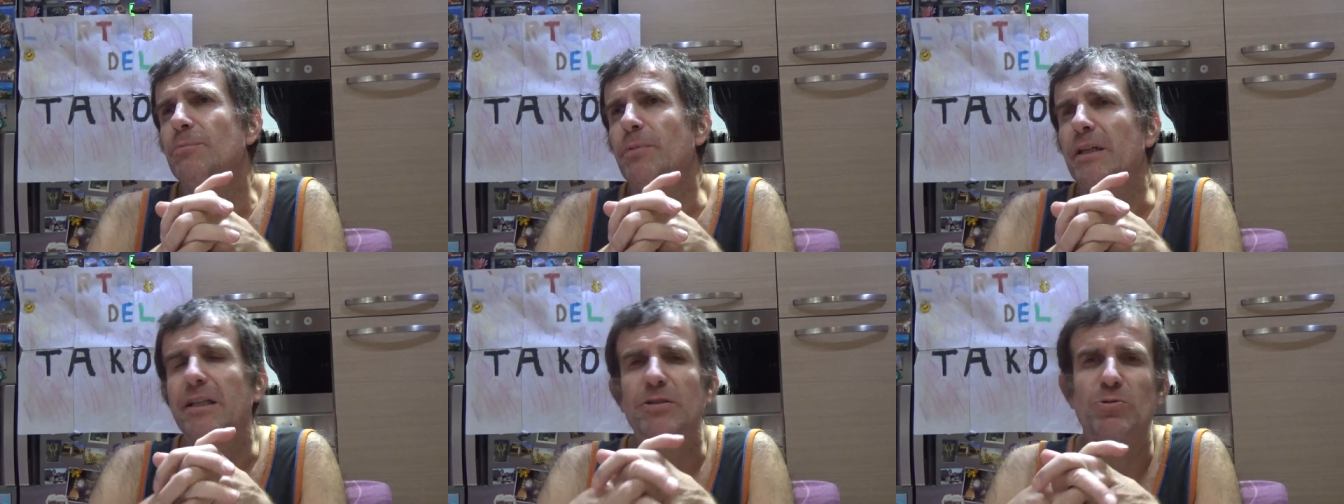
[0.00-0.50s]

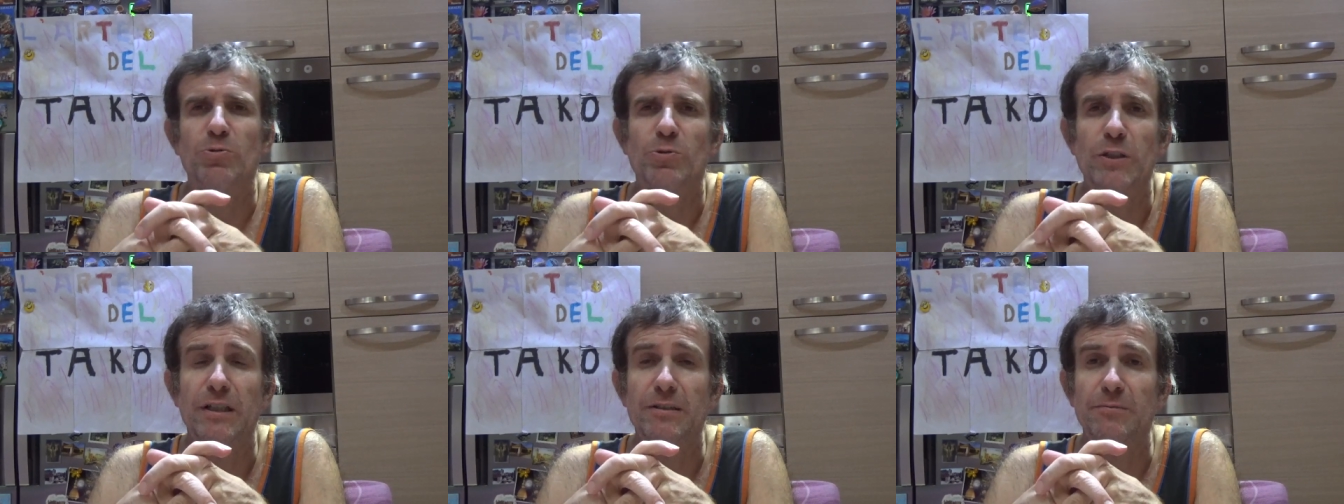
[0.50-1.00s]
per la
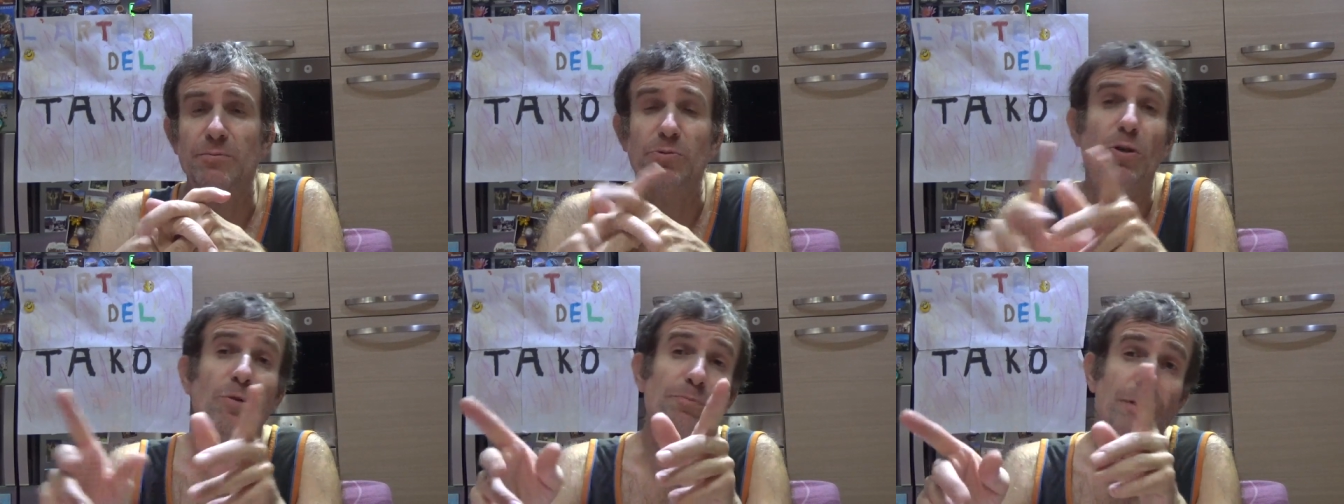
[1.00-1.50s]
surruga,
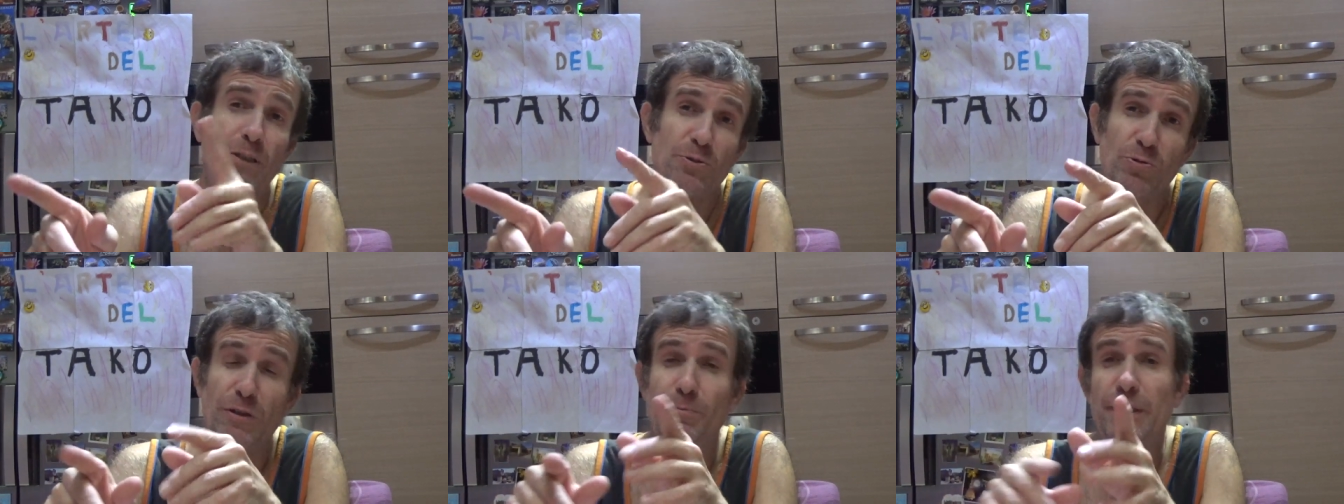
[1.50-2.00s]
no per la
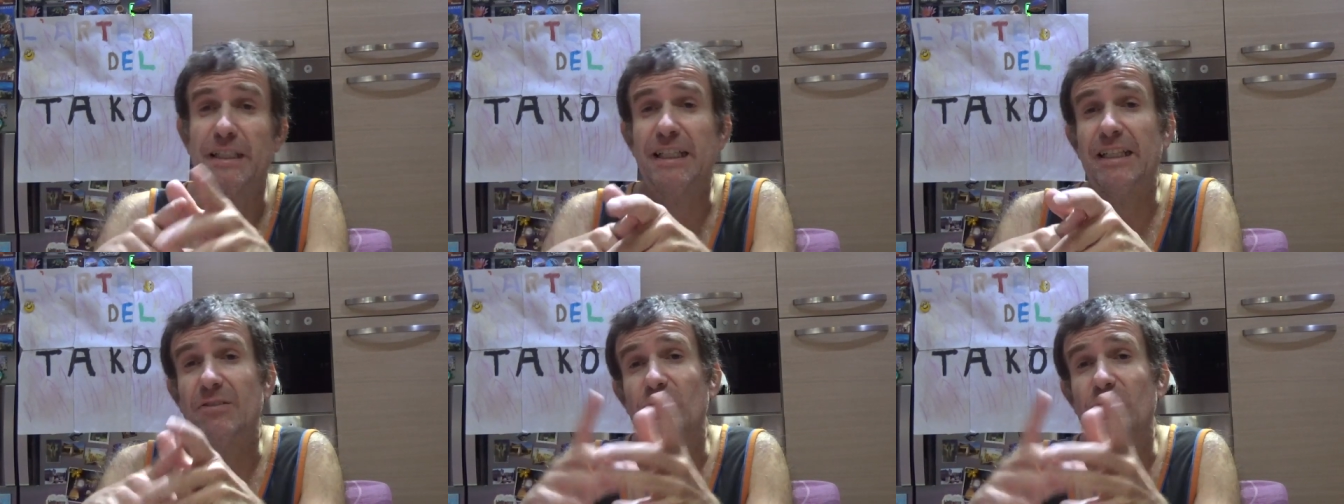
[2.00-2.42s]
surruga perché